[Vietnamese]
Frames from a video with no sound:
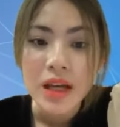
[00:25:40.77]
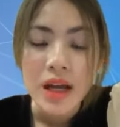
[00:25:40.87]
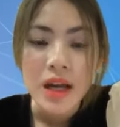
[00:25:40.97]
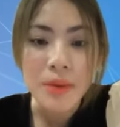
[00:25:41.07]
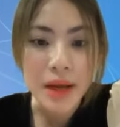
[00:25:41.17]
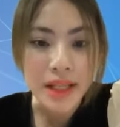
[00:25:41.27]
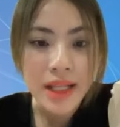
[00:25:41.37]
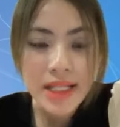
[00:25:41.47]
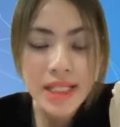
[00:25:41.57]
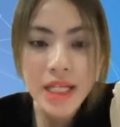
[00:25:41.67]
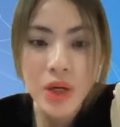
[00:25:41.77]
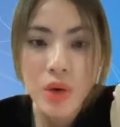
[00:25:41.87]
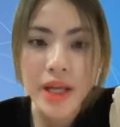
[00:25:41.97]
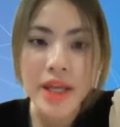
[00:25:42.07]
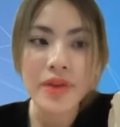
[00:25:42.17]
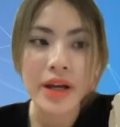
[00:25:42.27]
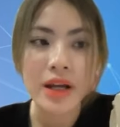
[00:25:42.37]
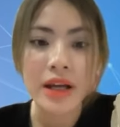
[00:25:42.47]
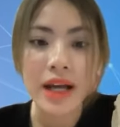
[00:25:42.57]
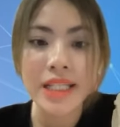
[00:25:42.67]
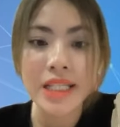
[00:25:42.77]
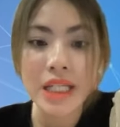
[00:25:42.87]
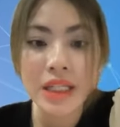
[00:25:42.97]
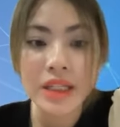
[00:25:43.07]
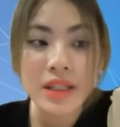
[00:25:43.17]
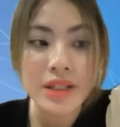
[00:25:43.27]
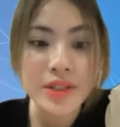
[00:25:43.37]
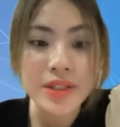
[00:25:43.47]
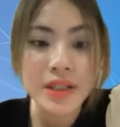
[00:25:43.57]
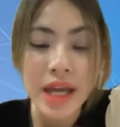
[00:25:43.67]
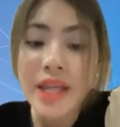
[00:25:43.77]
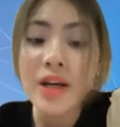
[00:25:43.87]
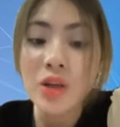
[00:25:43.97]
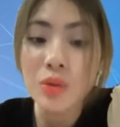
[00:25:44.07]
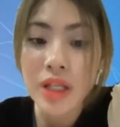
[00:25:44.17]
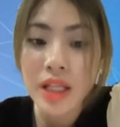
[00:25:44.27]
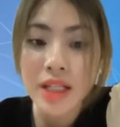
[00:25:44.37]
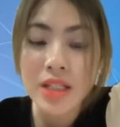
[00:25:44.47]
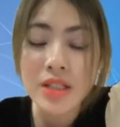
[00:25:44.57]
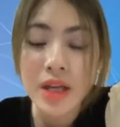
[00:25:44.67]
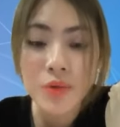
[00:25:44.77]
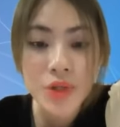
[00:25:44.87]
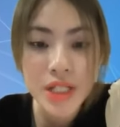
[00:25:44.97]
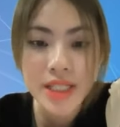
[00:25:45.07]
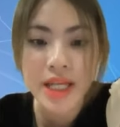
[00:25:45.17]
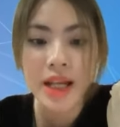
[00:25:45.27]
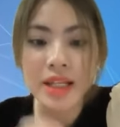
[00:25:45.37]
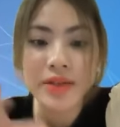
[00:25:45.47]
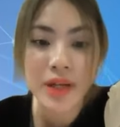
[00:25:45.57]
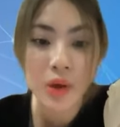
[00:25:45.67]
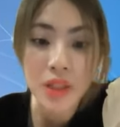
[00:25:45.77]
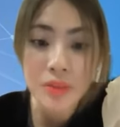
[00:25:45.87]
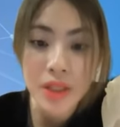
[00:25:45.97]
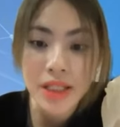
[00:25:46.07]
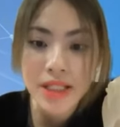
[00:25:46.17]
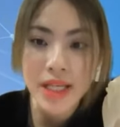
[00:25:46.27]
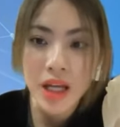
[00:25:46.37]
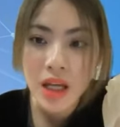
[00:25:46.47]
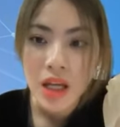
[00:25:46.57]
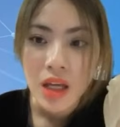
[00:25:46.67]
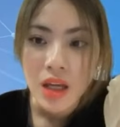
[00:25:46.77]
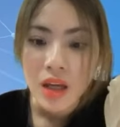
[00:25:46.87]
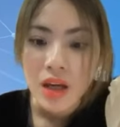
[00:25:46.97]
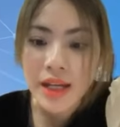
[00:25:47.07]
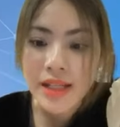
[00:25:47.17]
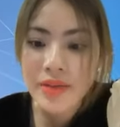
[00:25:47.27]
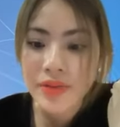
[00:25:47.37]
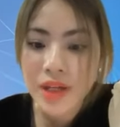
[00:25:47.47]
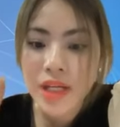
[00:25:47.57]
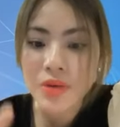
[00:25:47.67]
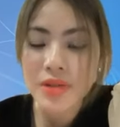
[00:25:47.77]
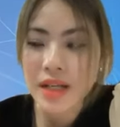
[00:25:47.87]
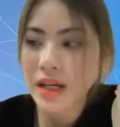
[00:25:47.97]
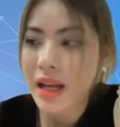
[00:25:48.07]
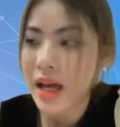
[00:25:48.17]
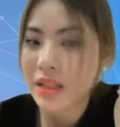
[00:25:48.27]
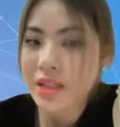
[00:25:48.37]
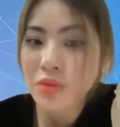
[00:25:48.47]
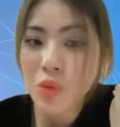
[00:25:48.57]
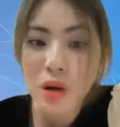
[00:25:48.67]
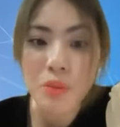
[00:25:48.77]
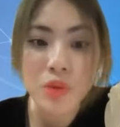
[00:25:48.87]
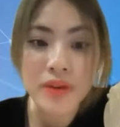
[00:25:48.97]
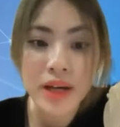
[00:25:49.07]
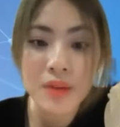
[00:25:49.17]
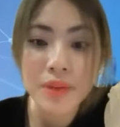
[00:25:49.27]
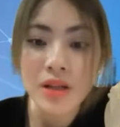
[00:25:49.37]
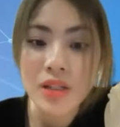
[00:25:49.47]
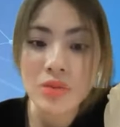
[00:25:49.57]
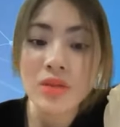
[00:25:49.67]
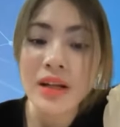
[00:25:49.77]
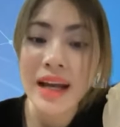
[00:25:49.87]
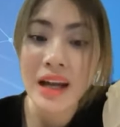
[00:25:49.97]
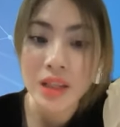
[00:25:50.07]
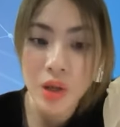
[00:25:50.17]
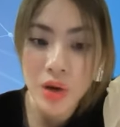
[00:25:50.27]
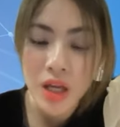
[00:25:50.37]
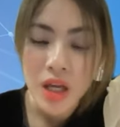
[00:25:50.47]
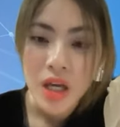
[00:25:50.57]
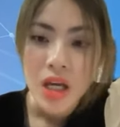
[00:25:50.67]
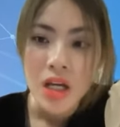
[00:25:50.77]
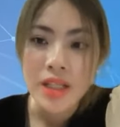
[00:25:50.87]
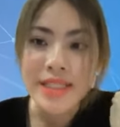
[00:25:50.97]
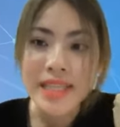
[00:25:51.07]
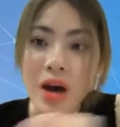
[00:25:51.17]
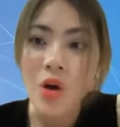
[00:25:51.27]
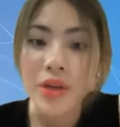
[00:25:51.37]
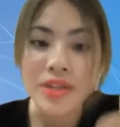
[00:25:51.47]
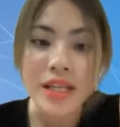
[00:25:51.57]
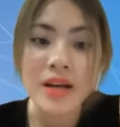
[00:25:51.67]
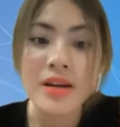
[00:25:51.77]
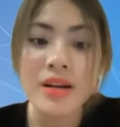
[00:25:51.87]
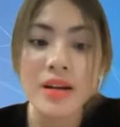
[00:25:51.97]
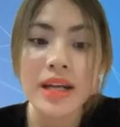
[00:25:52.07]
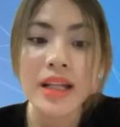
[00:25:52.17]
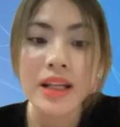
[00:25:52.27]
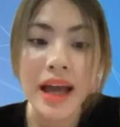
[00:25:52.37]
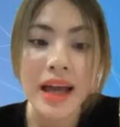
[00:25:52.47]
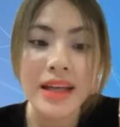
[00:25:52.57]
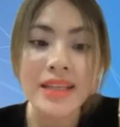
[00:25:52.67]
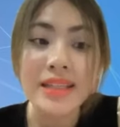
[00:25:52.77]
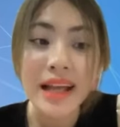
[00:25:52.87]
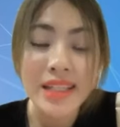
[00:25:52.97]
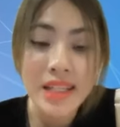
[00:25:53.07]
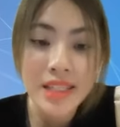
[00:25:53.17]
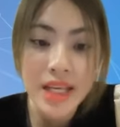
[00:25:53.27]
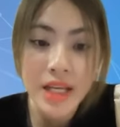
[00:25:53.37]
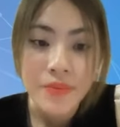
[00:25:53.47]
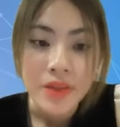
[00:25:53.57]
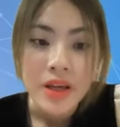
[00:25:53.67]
Ở bản thân anh chị, ngoài cái việc anh chị uh, nghe những thông tin anh em Vui chia sẻ, anh chị phải có tầm nhìn anh chị nhé. Anh chị phải hiểu được rằng là trong khoảng một vài năm tới, trong tương lai gần thôi, thì xã hội nó sẽ hướng đến cái giá trị gì?